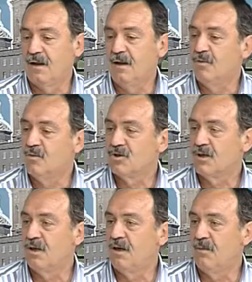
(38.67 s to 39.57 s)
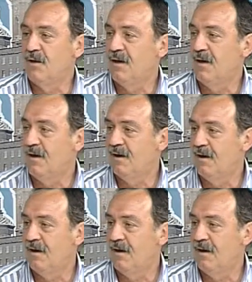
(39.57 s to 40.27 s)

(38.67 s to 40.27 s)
creímos que había